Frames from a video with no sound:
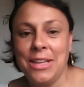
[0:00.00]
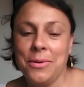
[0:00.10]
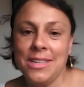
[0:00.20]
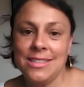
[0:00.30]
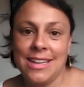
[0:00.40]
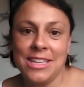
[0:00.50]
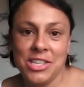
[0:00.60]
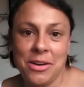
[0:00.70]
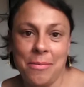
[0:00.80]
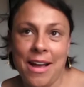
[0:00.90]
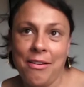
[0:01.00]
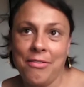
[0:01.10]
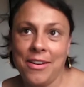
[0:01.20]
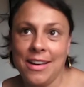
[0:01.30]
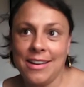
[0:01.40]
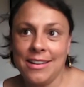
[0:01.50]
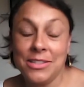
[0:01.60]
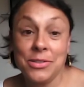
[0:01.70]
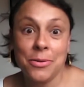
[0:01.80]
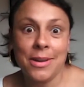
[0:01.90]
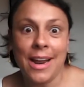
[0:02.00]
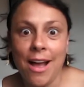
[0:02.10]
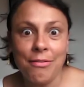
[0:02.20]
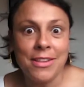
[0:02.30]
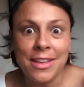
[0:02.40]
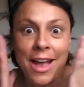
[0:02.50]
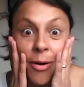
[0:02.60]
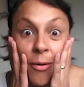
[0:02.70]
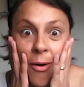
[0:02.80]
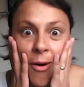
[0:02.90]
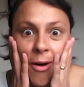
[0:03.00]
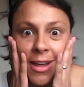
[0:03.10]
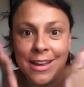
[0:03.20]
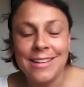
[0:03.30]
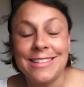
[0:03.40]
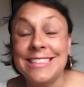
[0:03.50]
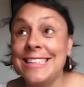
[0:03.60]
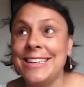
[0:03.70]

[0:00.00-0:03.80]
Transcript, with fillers: Então antes ela chamava Estou grávida e agora?